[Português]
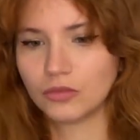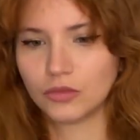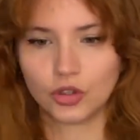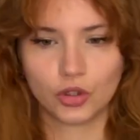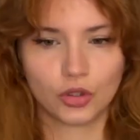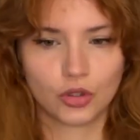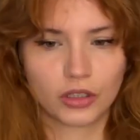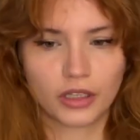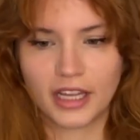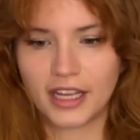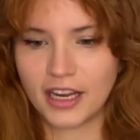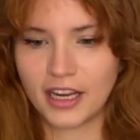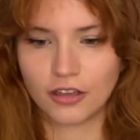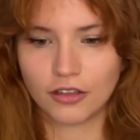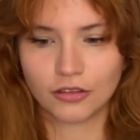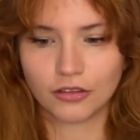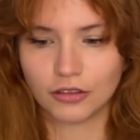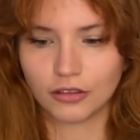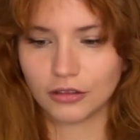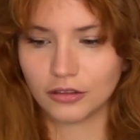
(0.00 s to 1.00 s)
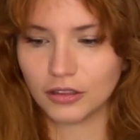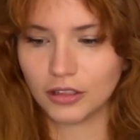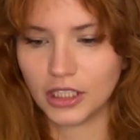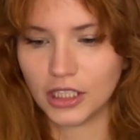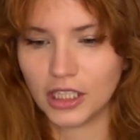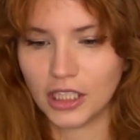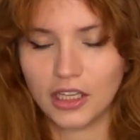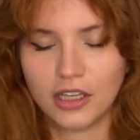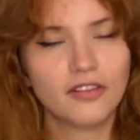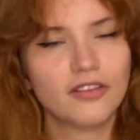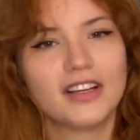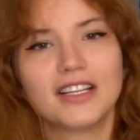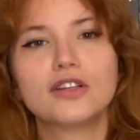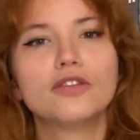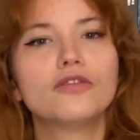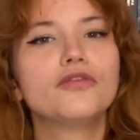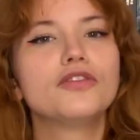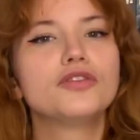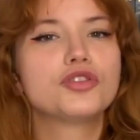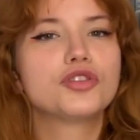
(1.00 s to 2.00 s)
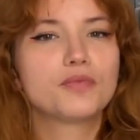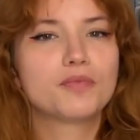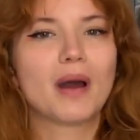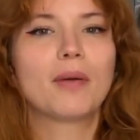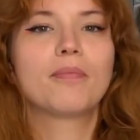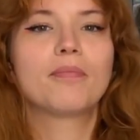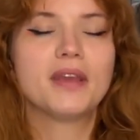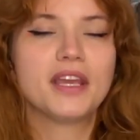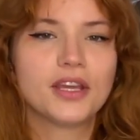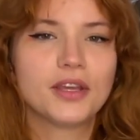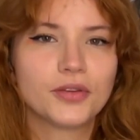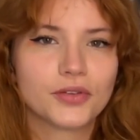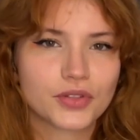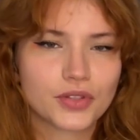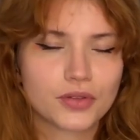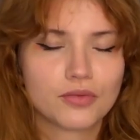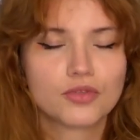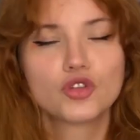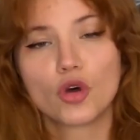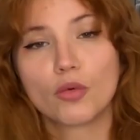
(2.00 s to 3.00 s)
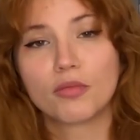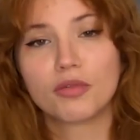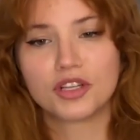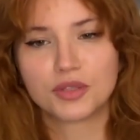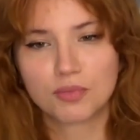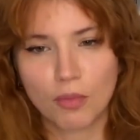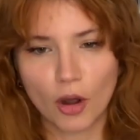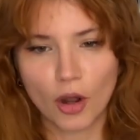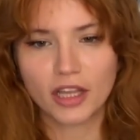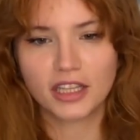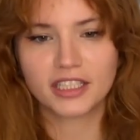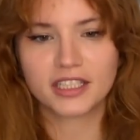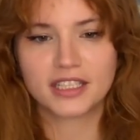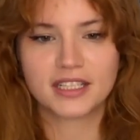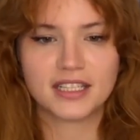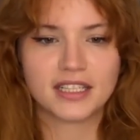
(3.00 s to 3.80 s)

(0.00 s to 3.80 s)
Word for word: Tô querendo fazer um vídeo de papinhos sobre spoilers,